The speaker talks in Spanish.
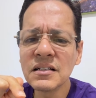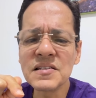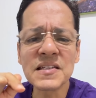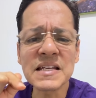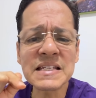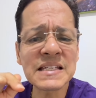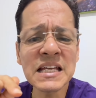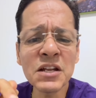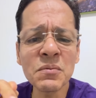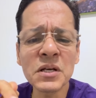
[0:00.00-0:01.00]
se
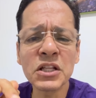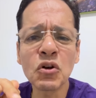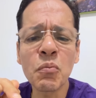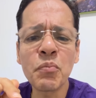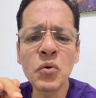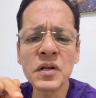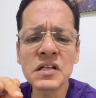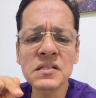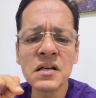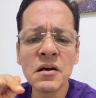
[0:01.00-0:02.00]
sirven de los
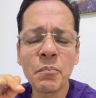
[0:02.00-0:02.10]
pobres